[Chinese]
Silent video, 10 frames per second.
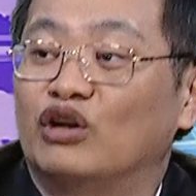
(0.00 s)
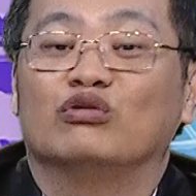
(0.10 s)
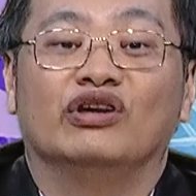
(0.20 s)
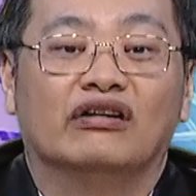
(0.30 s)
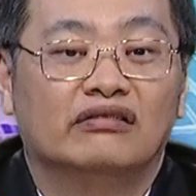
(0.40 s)
里
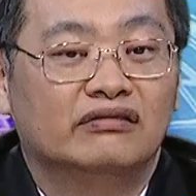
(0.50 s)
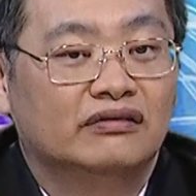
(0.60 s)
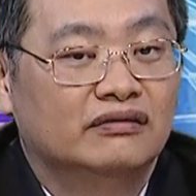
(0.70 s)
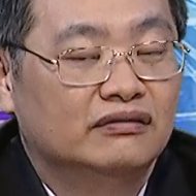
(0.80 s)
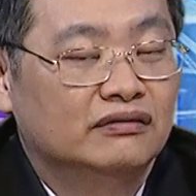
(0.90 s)
贵
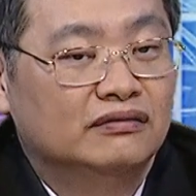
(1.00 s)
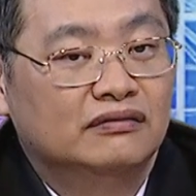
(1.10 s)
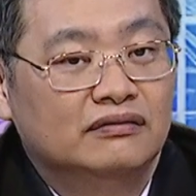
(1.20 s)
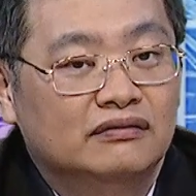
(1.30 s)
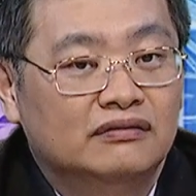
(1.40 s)

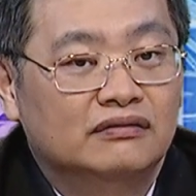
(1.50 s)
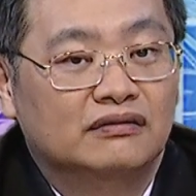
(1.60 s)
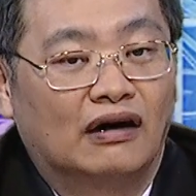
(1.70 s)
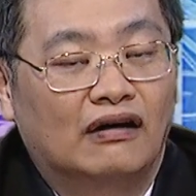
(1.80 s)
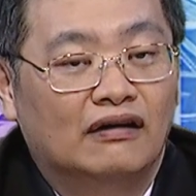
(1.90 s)

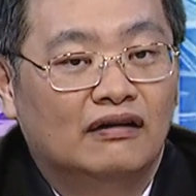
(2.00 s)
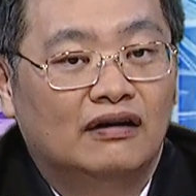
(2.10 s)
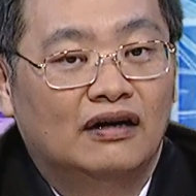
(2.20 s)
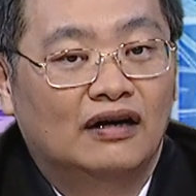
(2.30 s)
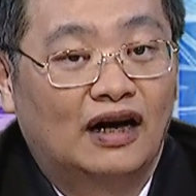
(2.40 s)
啊！
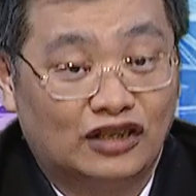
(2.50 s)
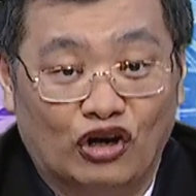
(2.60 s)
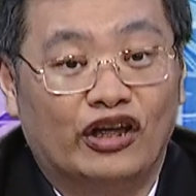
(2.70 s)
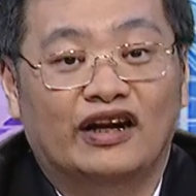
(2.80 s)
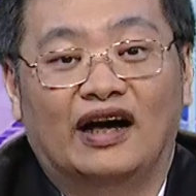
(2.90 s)
啊，
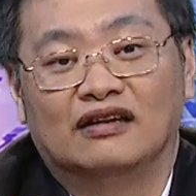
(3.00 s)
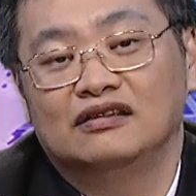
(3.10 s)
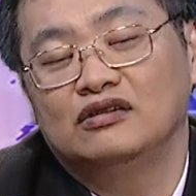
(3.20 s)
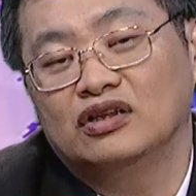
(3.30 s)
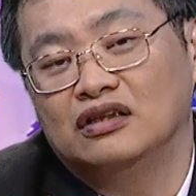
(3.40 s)
当然啦，
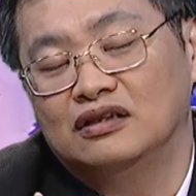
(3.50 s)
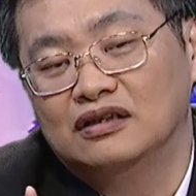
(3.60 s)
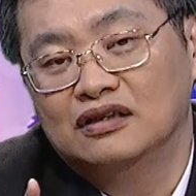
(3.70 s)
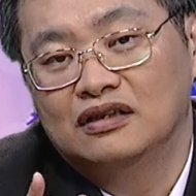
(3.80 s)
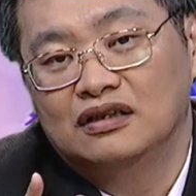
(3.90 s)
因为
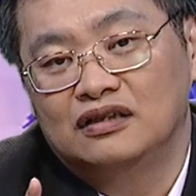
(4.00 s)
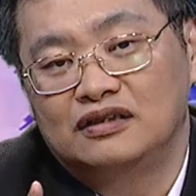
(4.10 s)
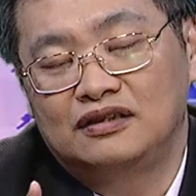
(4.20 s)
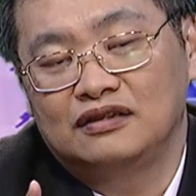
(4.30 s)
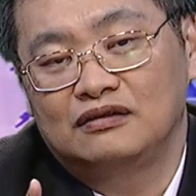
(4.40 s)

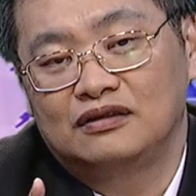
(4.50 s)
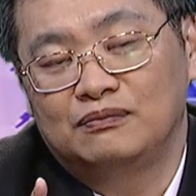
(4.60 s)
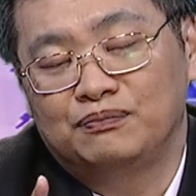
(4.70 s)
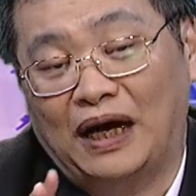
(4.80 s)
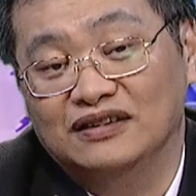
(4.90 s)
这
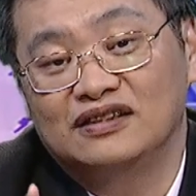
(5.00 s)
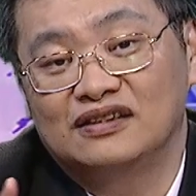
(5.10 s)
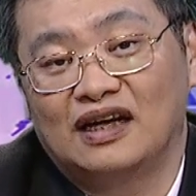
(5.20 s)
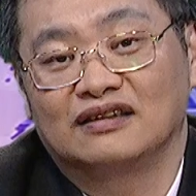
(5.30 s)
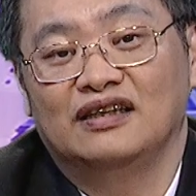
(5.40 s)
盘
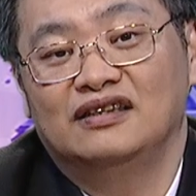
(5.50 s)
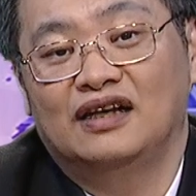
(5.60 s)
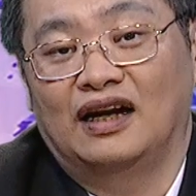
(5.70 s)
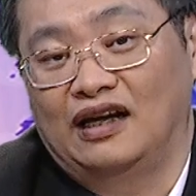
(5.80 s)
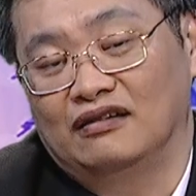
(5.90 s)
是这样跌
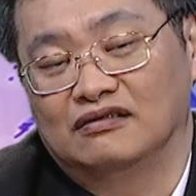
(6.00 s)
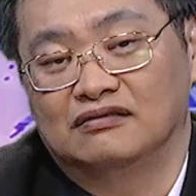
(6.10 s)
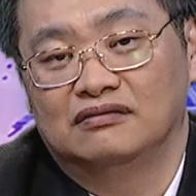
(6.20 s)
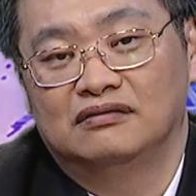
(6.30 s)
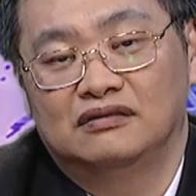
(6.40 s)
下来
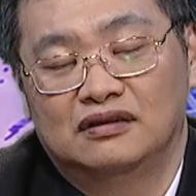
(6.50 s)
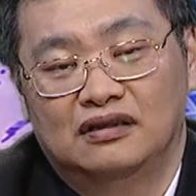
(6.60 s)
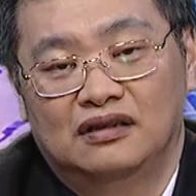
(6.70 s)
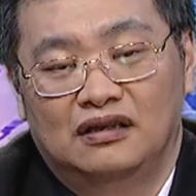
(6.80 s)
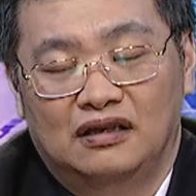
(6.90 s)

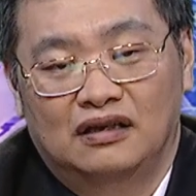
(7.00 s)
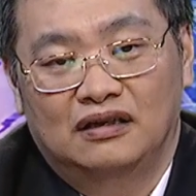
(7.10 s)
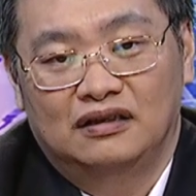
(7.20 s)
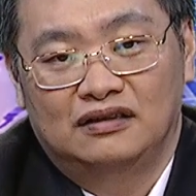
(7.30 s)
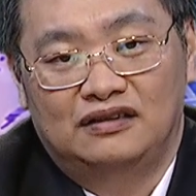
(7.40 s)

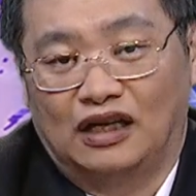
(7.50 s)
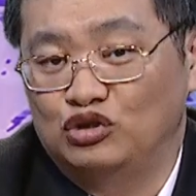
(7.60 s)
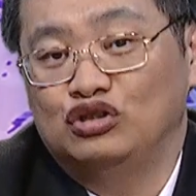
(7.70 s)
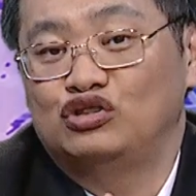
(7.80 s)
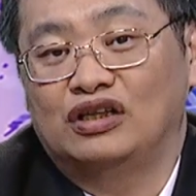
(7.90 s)
讲一
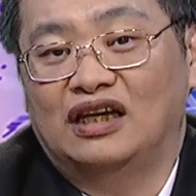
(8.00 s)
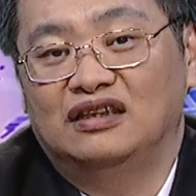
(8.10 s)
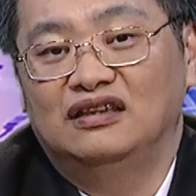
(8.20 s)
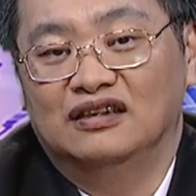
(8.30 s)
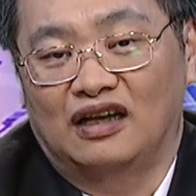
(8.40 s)
句最难
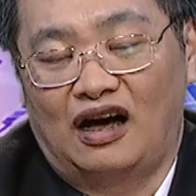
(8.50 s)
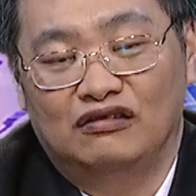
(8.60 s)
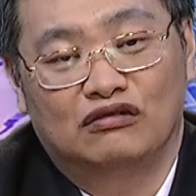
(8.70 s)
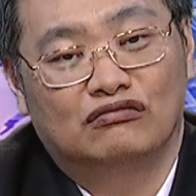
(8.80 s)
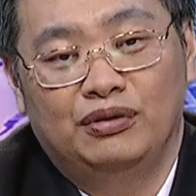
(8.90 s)
听的，好
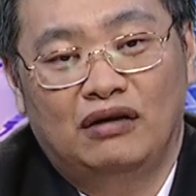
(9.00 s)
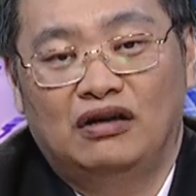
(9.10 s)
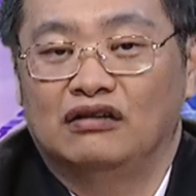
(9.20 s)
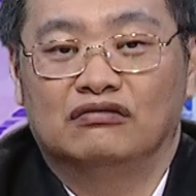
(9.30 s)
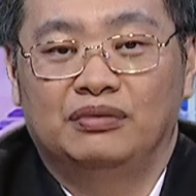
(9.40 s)
的股票、
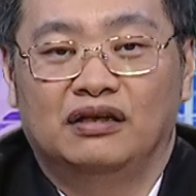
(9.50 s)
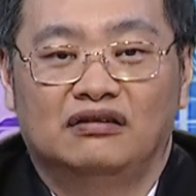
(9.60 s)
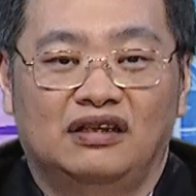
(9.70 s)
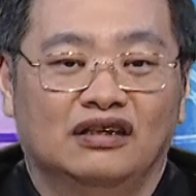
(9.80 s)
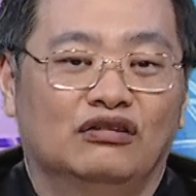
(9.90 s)
坏的股票都
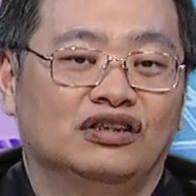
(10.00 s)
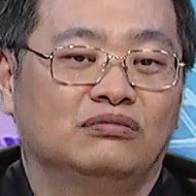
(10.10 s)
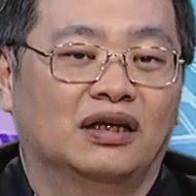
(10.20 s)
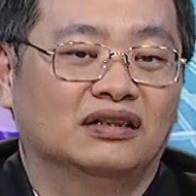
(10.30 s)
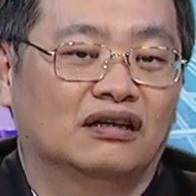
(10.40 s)
跌得乱七
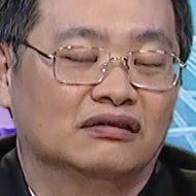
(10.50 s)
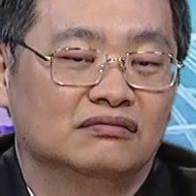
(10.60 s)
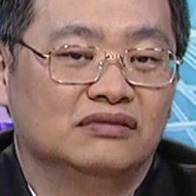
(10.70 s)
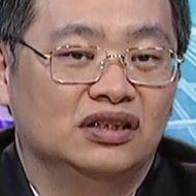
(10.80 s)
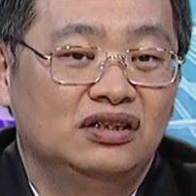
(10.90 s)
八糟，
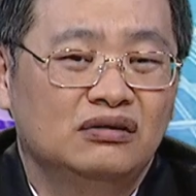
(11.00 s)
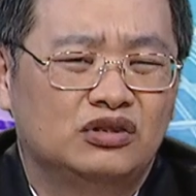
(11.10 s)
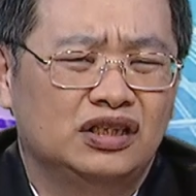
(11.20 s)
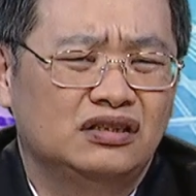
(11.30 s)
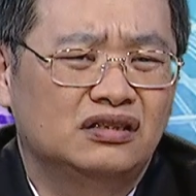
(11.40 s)
已经，
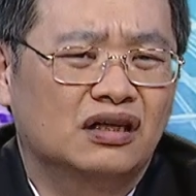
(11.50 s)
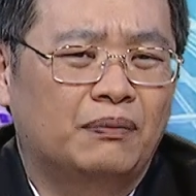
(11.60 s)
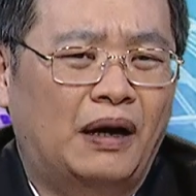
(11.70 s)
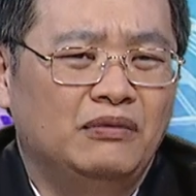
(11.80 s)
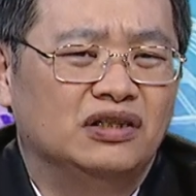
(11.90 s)
其实这个
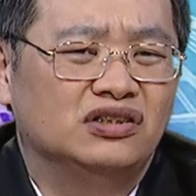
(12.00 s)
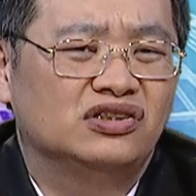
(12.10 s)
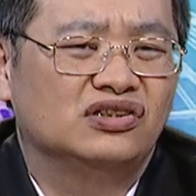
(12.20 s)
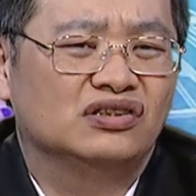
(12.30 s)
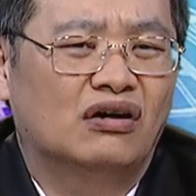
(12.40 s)
盘面已经
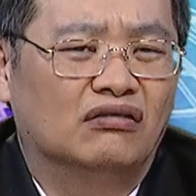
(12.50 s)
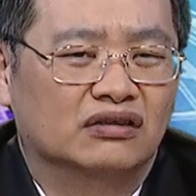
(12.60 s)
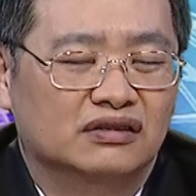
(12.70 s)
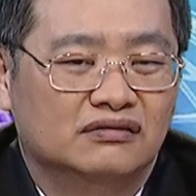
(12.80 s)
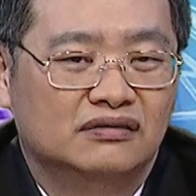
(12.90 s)
失控了。